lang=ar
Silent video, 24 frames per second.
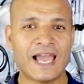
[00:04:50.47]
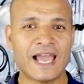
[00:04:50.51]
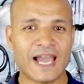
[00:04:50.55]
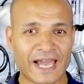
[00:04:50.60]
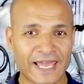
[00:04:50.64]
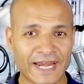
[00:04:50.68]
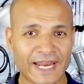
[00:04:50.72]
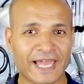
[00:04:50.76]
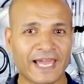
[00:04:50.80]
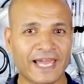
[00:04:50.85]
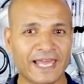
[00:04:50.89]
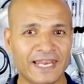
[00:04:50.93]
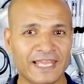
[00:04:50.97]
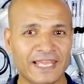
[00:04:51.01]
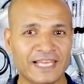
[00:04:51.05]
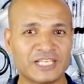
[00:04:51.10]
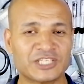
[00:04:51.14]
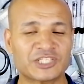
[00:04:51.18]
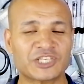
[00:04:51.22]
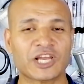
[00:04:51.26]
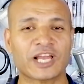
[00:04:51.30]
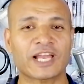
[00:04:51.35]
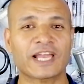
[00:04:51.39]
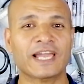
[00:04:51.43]
انا حاليا
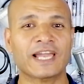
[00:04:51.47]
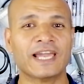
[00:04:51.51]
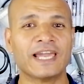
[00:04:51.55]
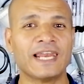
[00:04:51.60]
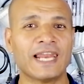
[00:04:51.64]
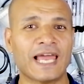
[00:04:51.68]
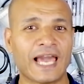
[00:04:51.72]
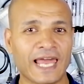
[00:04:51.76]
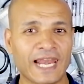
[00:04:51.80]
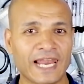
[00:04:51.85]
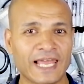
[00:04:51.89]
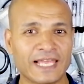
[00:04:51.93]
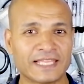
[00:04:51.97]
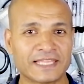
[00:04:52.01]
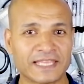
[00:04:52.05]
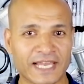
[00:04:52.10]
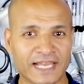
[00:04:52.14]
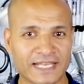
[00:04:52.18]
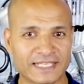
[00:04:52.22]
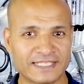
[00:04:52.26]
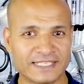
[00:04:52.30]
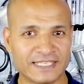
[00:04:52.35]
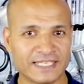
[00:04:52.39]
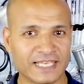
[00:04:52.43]
شغال على
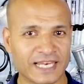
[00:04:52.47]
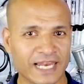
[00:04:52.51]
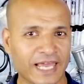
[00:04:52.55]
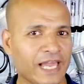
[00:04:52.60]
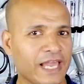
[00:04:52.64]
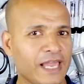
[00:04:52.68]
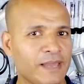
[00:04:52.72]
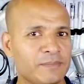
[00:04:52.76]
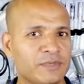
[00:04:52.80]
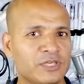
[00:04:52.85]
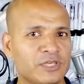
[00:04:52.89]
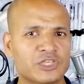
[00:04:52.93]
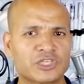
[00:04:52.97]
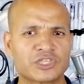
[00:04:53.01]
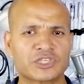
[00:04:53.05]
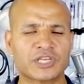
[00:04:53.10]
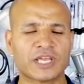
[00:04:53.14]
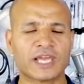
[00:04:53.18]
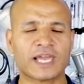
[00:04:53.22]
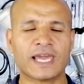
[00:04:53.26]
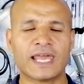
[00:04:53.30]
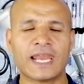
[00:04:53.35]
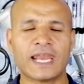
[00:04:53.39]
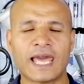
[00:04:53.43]
تعديل عام
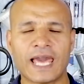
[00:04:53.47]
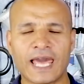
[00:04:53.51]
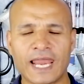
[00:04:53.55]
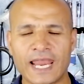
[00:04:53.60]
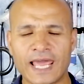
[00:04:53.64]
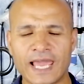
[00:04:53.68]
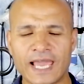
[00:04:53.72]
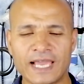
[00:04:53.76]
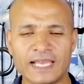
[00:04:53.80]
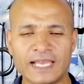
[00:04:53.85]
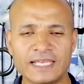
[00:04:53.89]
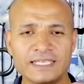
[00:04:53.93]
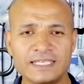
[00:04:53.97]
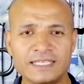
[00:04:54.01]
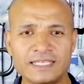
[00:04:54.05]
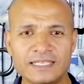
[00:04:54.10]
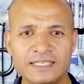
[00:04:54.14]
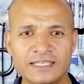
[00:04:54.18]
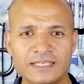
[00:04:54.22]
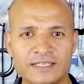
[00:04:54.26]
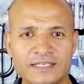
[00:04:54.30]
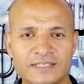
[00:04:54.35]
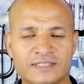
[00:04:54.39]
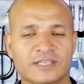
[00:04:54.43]
يشتغل على
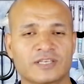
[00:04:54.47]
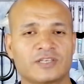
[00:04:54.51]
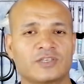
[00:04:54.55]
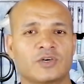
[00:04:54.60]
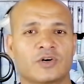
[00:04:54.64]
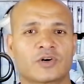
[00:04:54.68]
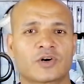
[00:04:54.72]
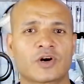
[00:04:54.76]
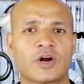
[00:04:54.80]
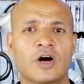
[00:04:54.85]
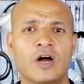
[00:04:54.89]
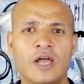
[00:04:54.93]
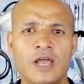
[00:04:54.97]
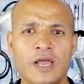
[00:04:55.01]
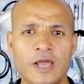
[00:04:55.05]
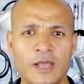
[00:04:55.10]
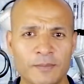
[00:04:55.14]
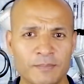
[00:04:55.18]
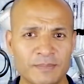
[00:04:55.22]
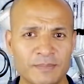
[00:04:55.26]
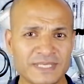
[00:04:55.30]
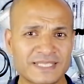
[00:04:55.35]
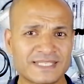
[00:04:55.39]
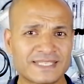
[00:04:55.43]
اي سياره
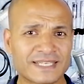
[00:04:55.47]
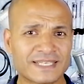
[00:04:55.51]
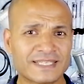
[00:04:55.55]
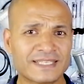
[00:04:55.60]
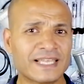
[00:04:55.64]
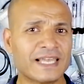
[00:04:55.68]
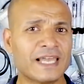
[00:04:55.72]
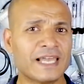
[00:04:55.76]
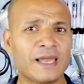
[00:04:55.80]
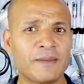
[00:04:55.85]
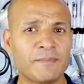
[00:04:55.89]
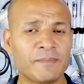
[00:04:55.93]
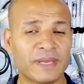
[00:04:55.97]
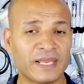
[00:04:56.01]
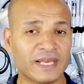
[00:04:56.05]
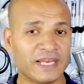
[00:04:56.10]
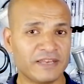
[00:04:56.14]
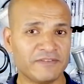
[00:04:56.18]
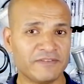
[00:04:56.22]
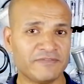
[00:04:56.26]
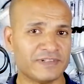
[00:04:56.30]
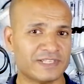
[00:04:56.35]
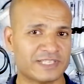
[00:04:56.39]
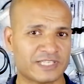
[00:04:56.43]
باستخدام
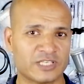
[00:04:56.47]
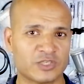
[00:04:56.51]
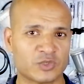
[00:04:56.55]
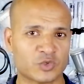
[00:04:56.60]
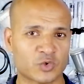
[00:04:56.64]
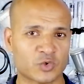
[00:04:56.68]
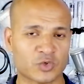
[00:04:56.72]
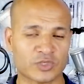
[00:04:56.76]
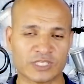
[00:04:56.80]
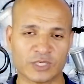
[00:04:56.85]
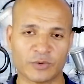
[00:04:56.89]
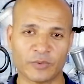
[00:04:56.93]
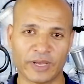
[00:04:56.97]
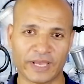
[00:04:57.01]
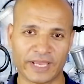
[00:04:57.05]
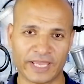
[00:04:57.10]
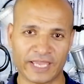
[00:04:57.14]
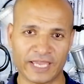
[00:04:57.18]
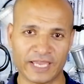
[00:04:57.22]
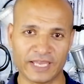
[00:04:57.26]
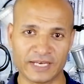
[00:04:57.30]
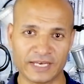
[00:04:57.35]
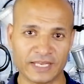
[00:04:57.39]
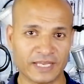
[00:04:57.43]
ليفل سنسور سواء
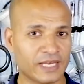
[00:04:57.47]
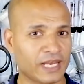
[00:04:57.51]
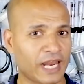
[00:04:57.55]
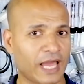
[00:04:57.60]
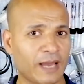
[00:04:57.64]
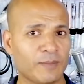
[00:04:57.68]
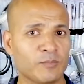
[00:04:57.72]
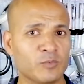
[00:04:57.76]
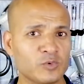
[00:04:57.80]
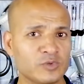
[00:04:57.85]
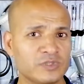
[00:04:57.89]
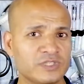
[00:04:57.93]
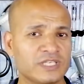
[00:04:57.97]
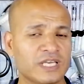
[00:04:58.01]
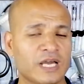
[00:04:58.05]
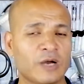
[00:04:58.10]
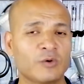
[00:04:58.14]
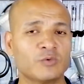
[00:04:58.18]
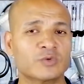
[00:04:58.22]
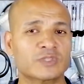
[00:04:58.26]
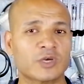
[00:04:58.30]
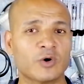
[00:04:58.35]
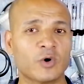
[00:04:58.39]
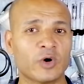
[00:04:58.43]
كان العمودي
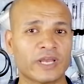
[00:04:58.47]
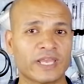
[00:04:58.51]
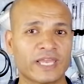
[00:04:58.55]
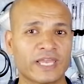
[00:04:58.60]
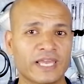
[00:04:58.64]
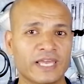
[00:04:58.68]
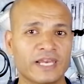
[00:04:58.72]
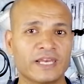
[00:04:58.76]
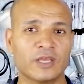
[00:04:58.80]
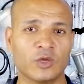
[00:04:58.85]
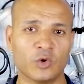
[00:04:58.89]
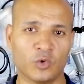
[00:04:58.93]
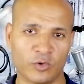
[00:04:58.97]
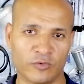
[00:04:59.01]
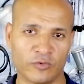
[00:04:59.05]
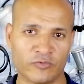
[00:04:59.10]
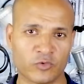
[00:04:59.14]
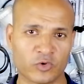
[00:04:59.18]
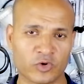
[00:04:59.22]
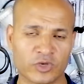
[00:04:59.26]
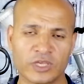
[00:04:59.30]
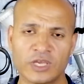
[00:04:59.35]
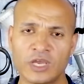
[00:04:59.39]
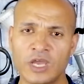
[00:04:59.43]
او سواء كان
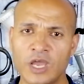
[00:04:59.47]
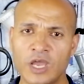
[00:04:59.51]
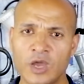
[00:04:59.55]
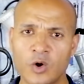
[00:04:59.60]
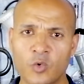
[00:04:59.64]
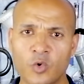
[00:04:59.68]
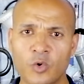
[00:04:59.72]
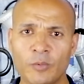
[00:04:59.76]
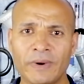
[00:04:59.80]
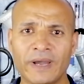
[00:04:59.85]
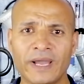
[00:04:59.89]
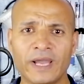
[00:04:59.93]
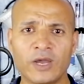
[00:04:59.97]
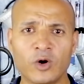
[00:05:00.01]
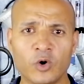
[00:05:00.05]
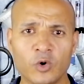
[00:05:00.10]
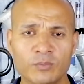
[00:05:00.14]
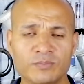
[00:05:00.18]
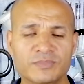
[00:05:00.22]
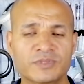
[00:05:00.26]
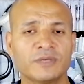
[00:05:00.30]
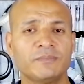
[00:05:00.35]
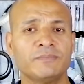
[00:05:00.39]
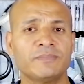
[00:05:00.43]
الافقي
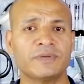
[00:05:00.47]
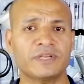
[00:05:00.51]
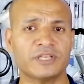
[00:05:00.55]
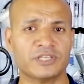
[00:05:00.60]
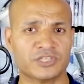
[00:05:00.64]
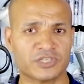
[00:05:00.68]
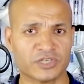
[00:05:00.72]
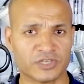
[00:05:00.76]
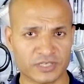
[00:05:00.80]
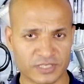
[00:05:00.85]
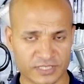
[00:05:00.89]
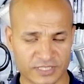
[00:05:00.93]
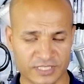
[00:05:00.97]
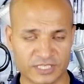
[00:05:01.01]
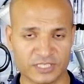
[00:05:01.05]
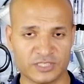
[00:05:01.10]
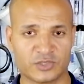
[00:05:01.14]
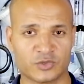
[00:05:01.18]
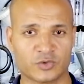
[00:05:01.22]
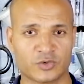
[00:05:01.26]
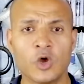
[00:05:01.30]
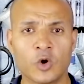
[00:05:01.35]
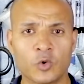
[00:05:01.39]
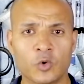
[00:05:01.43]
ومعاهم تمبريتشر
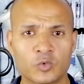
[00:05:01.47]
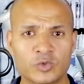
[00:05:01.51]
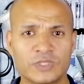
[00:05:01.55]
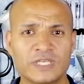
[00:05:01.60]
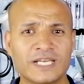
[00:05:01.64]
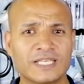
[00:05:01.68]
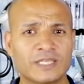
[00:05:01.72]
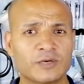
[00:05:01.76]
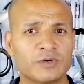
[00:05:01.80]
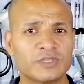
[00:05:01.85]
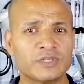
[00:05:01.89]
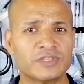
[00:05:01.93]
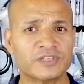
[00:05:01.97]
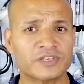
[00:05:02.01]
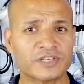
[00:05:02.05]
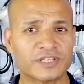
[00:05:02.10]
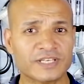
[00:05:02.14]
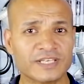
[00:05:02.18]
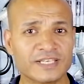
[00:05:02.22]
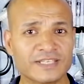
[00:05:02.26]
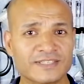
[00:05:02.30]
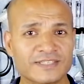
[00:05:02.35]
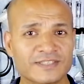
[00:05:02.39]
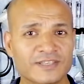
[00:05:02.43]
سنسور ودي أدوات
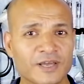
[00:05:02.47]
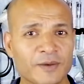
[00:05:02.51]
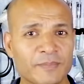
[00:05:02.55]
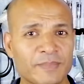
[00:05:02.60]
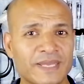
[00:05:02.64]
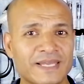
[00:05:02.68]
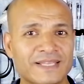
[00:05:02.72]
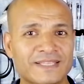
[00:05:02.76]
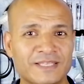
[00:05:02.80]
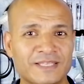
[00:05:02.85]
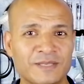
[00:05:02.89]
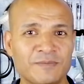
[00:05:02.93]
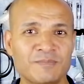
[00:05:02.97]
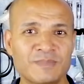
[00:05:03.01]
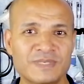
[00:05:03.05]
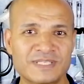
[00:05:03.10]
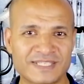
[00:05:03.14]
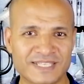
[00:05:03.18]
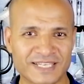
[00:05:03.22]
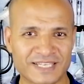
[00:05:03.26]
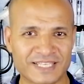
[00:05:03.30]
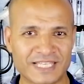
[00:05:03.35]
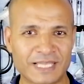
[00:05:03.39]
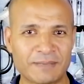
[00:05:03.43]
رخيصة بيتم
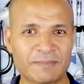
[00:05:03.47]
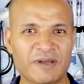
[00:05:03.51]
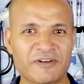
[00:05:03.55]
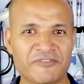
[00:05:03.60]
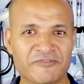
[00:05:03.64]
استخدامها